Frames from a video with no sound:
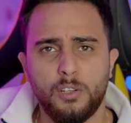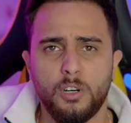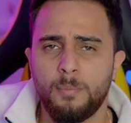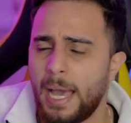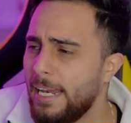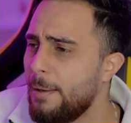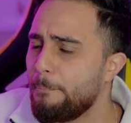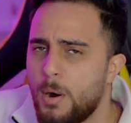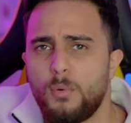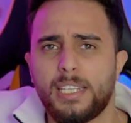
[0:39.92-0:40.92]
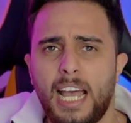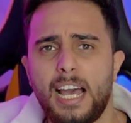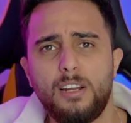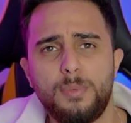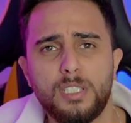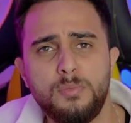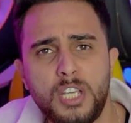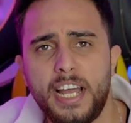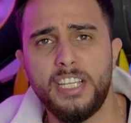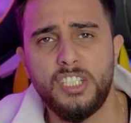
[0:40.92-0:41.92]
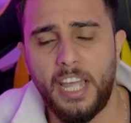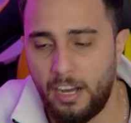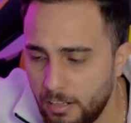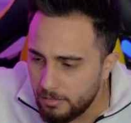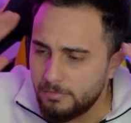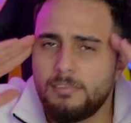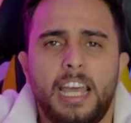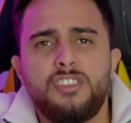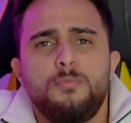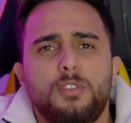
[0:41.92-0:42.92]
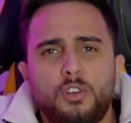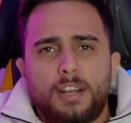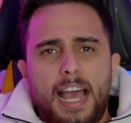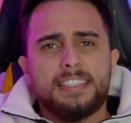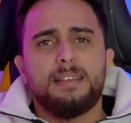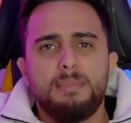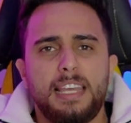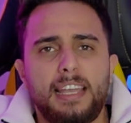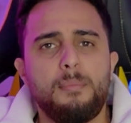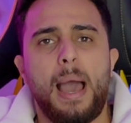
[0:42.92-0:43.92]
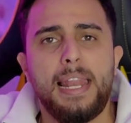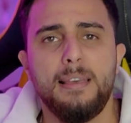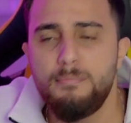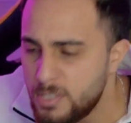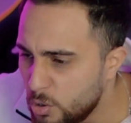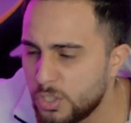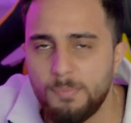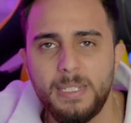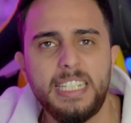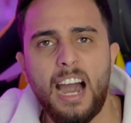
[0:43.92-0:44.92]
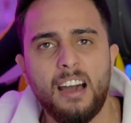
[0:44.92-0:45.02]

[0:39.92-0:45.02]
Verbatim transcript: لكم معلم موت حاله بس مشان يشتهر ايش شو بدكم احسن من هيك معلم سوشيال ميديا